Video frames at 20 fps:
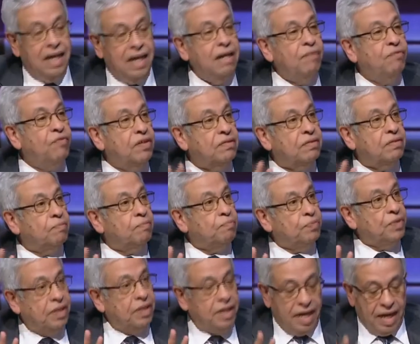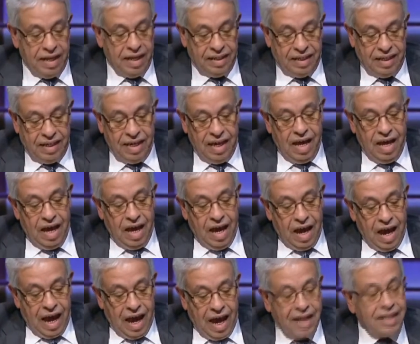الفترة يعني
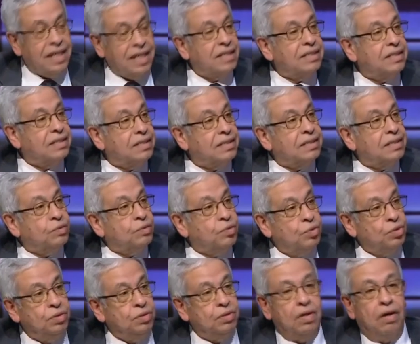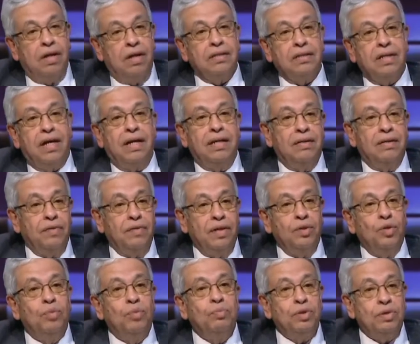حدث والنهاردة احنا في
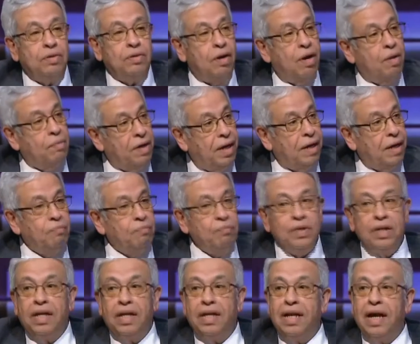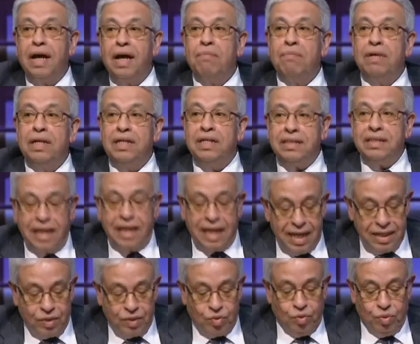اليوم الرابع لعملية
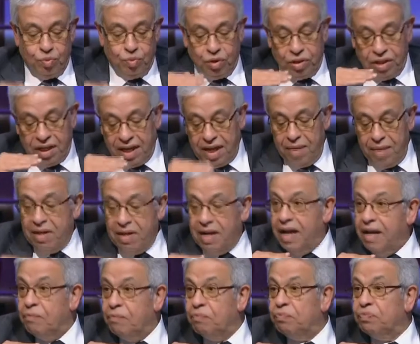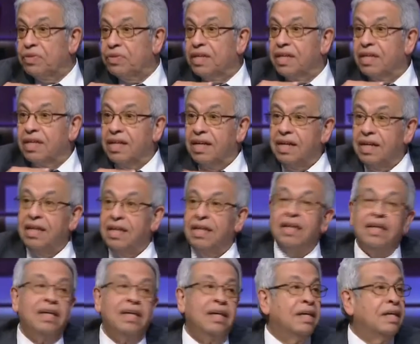غزو متكاملة
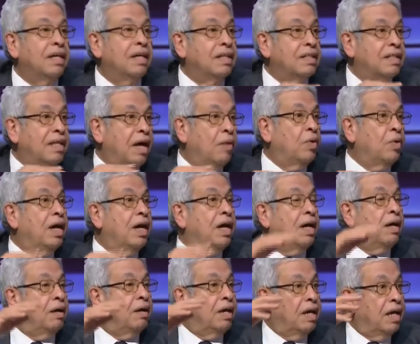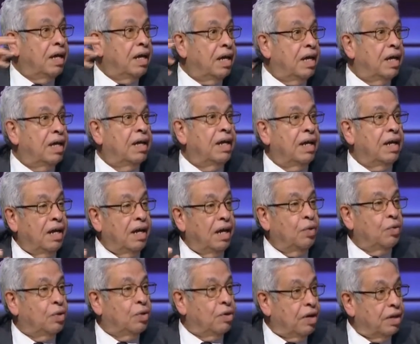لدولة آه، اللي هي
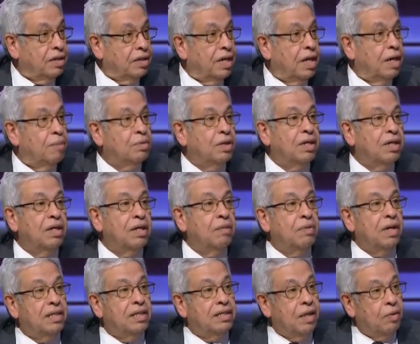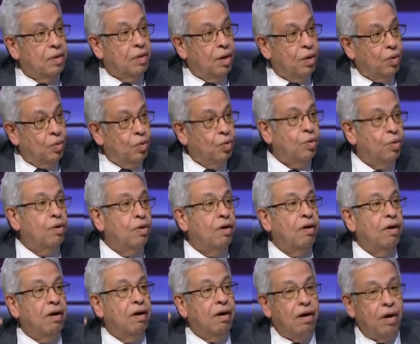أوكرانيا من قبل دولة
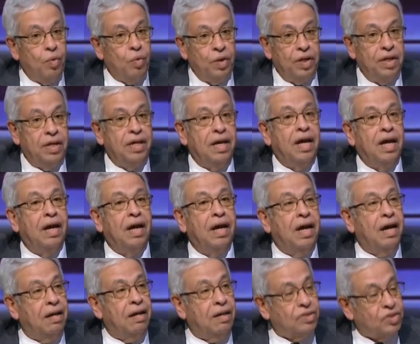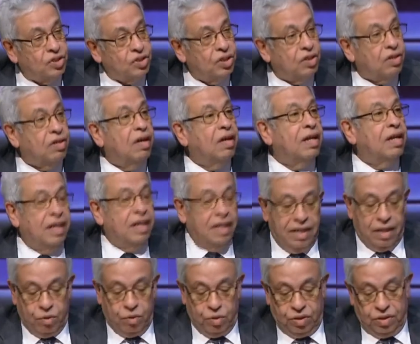أخرى قوية لصيقة اللي
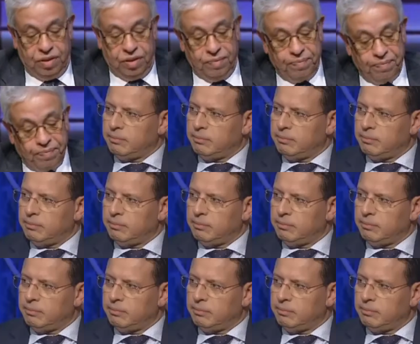هي روسيا